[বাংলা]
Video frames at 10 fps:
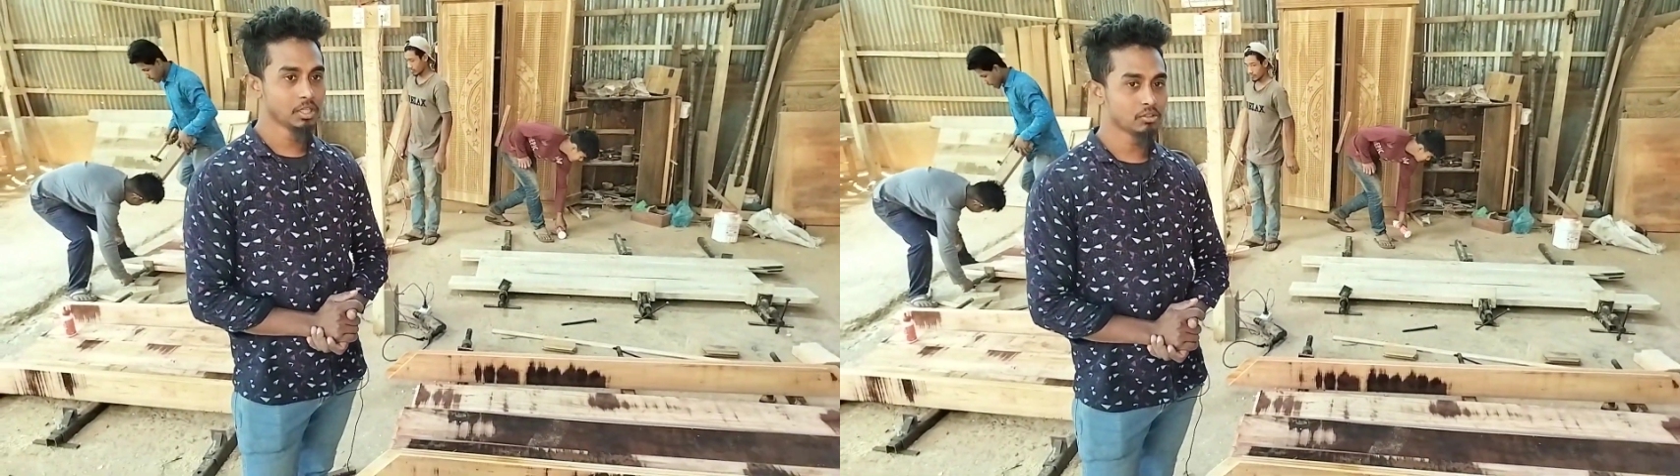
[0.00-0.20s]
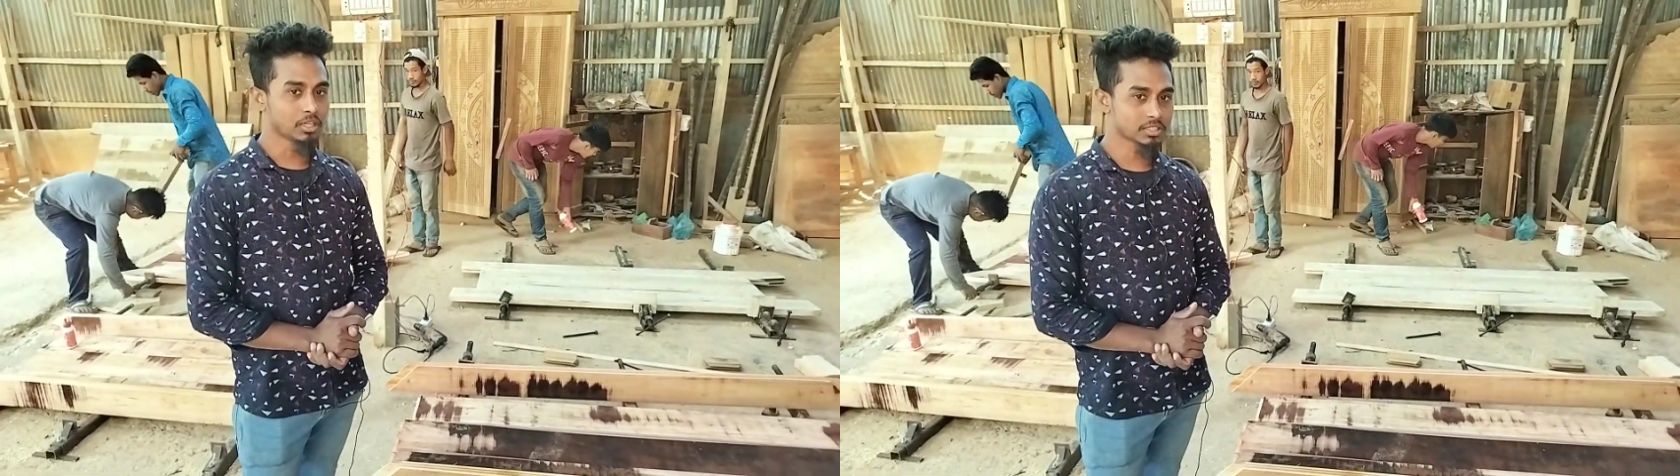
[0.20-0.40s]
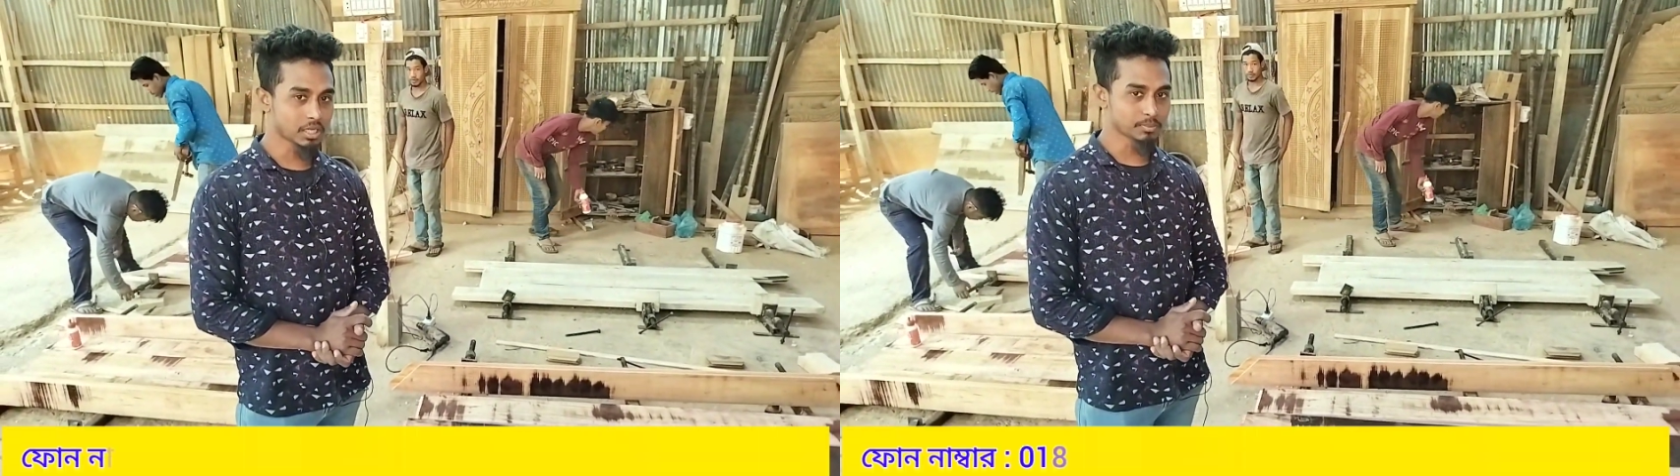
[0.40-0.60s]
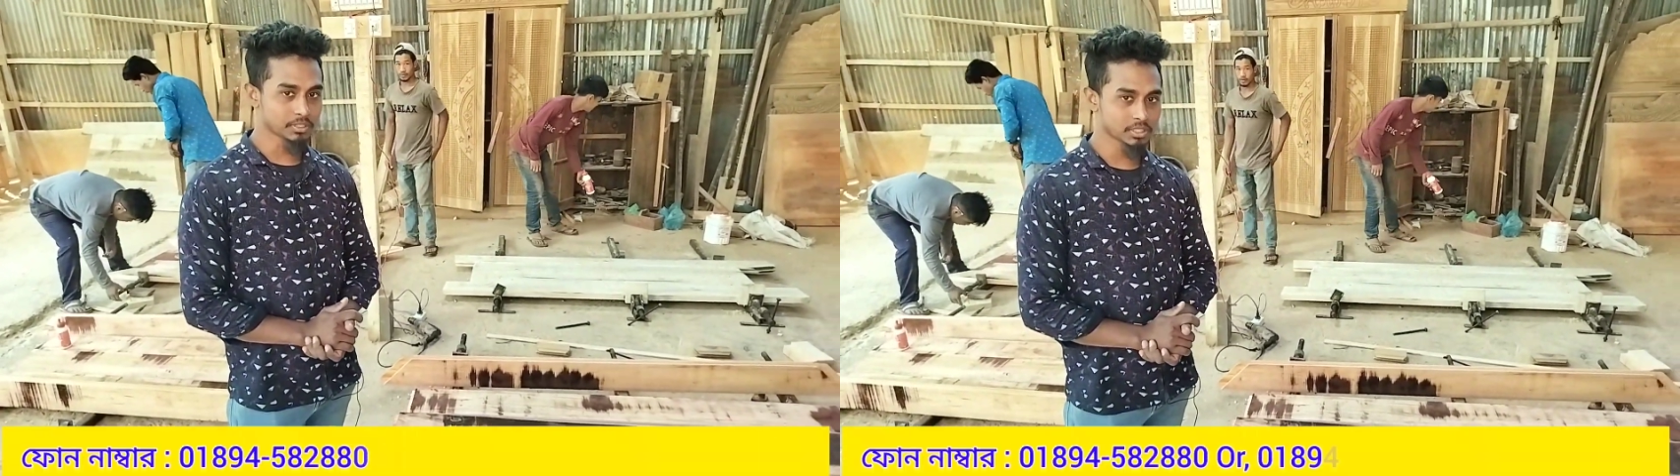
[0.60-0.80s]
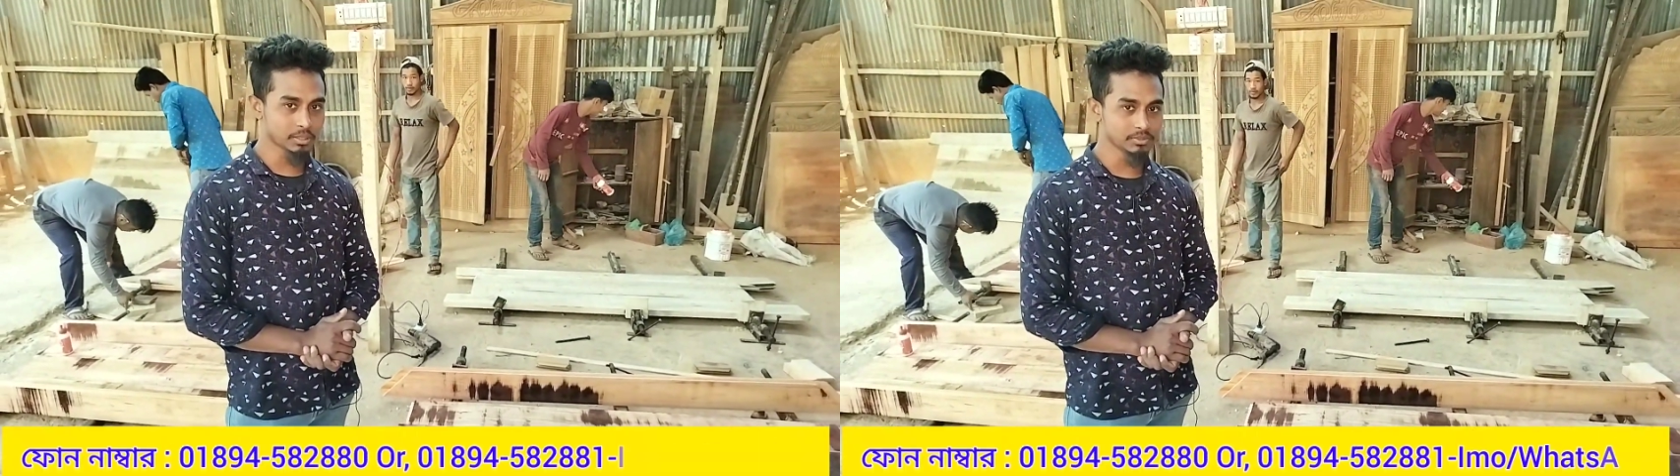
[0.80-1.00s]
তো আজকে
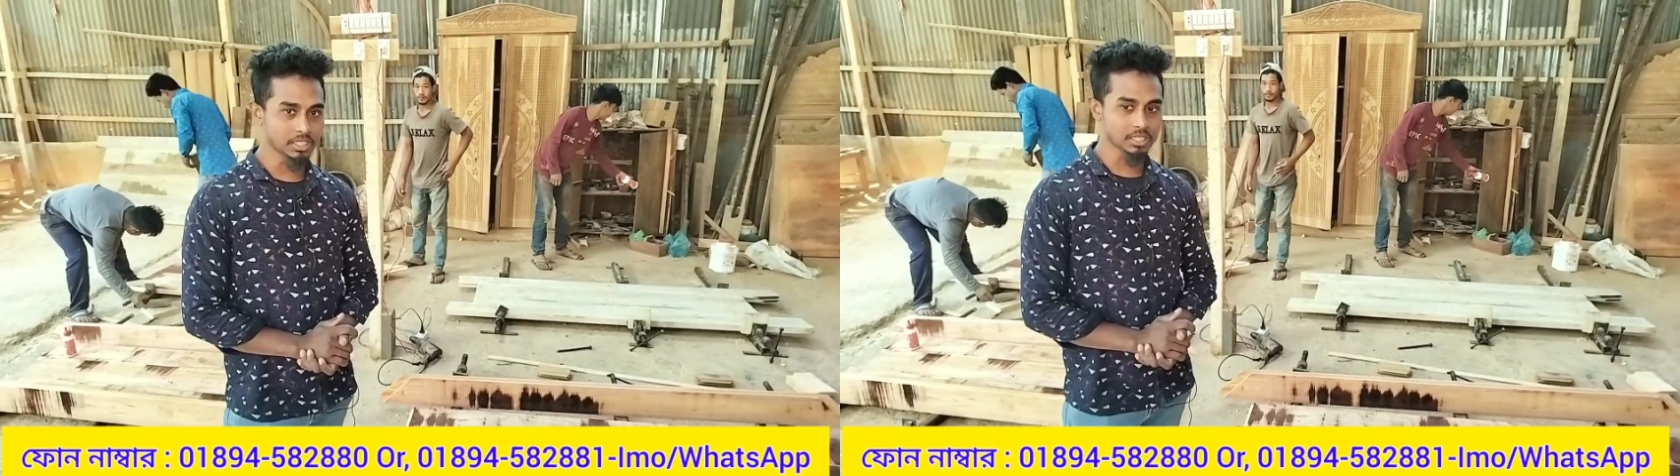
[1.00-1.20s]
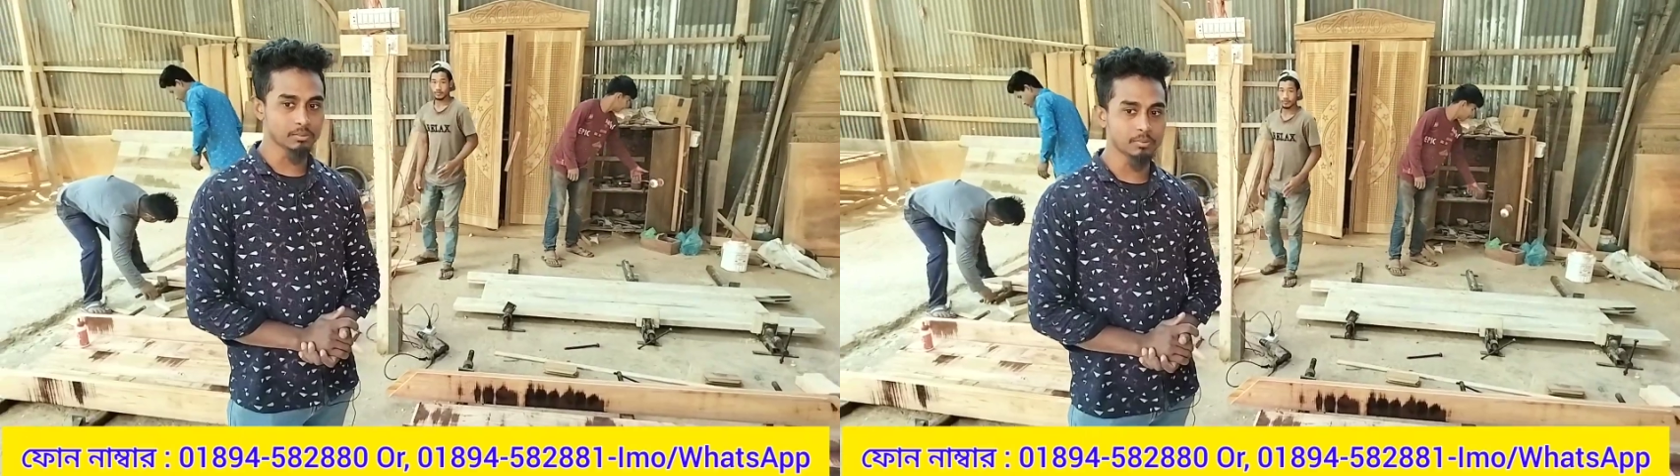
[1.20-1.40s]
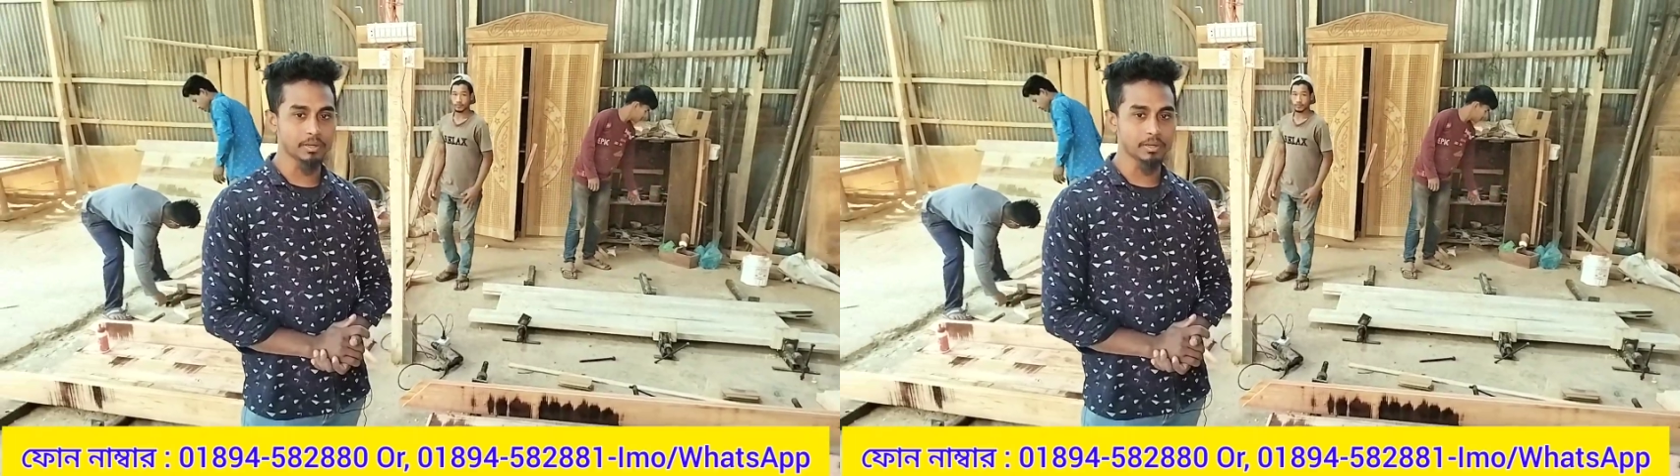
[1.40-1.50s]
আপনাদেরকে আমি দেখাবো